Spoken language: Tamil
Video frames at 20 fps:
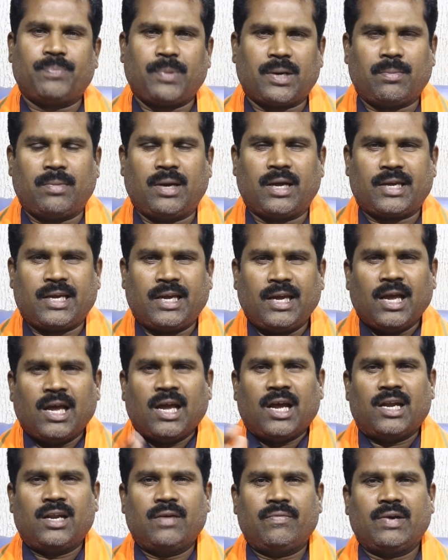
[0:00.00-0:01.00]
ஹிட் படமாக்கி
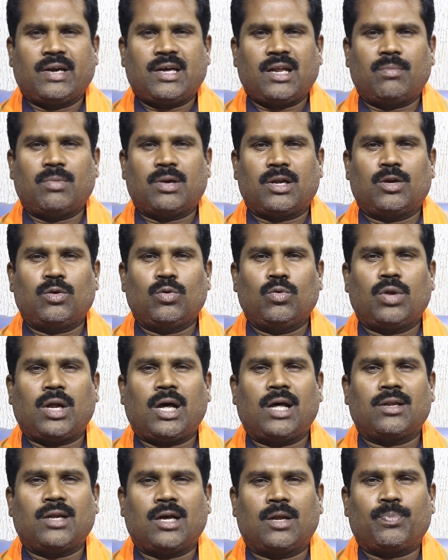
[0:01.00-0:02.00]
நீ விக்ரமுடைய
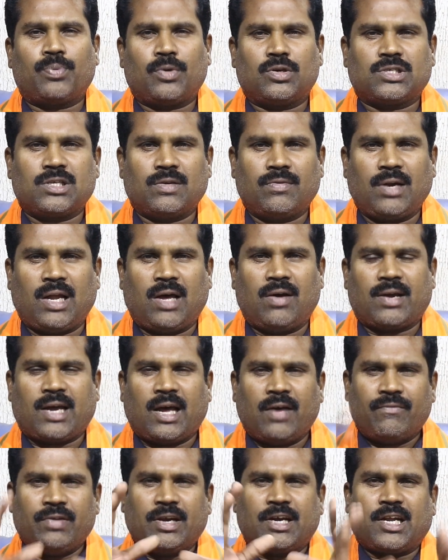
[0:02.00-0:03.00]
நூறாவது நாள் போஸ்ட்
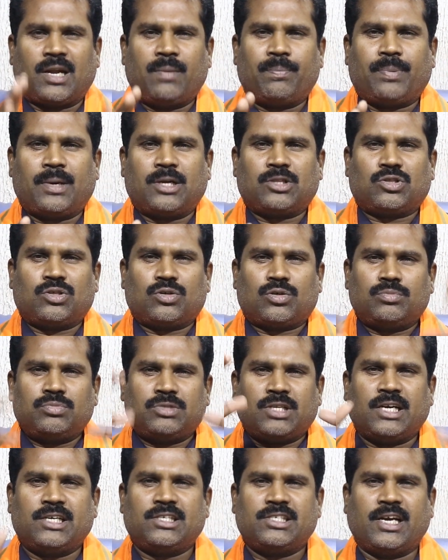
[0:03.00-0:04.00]
விழாவுக்கு விக்ரம்
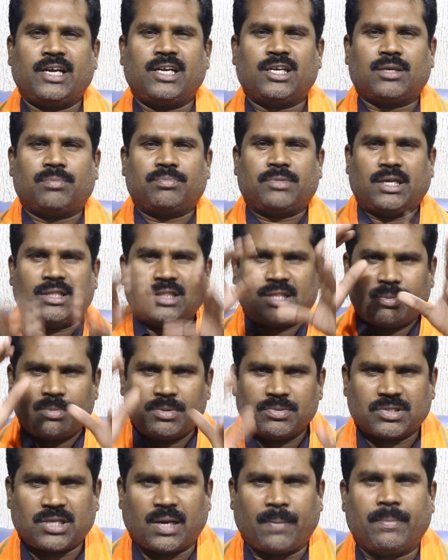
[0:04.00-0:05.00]
படத்துக்கும் ரெட்
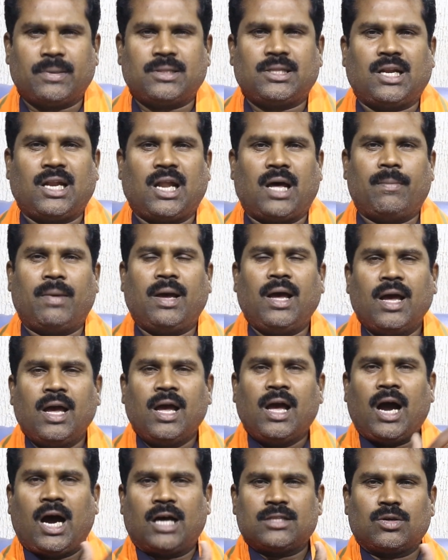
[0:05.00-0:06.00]
எந்தமும் சம்மந்தம் இல்லாமல்
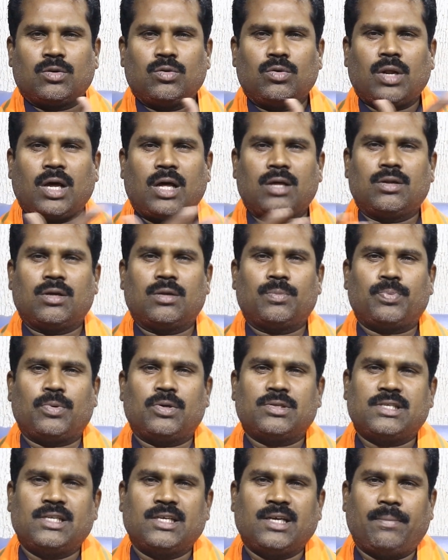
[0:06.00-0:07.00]
அந்த நூறாவது நாள்
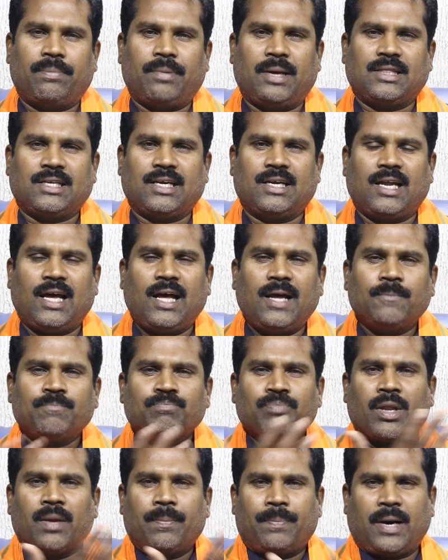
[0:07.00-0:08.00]
போஸ்ட் நீங்கள் பார்த்தீங்கன்னா
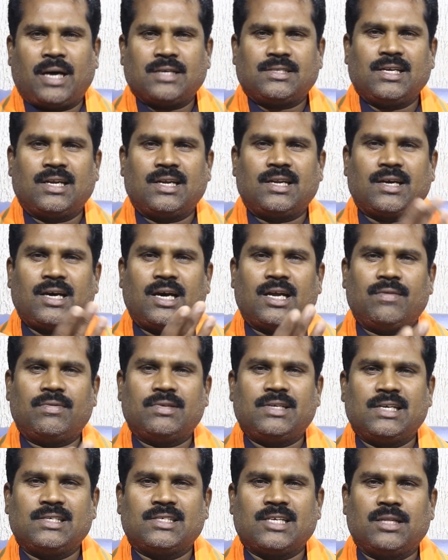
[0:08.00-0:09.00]
பாசில் இருக்காரு
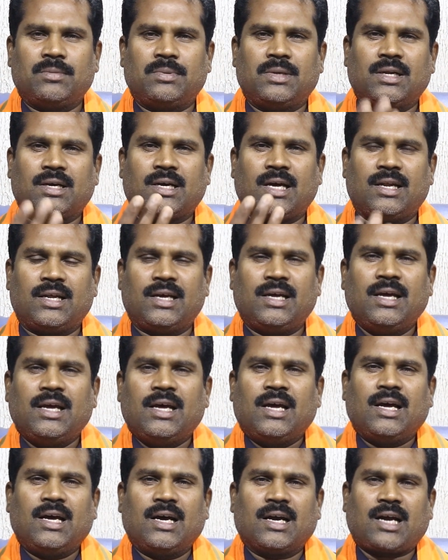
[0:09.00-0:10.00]
விஜய் சேதுபி இருக்காரு
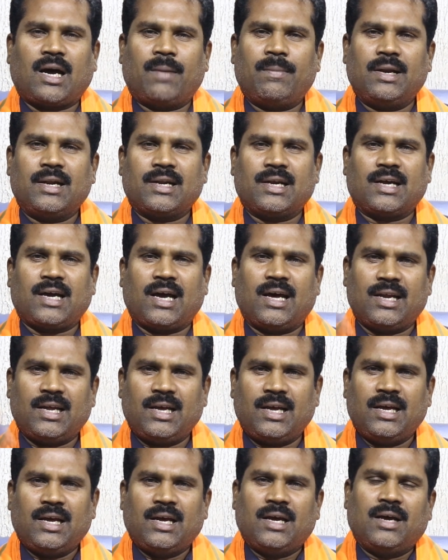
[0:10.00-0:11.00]
கமல் இருக்காரு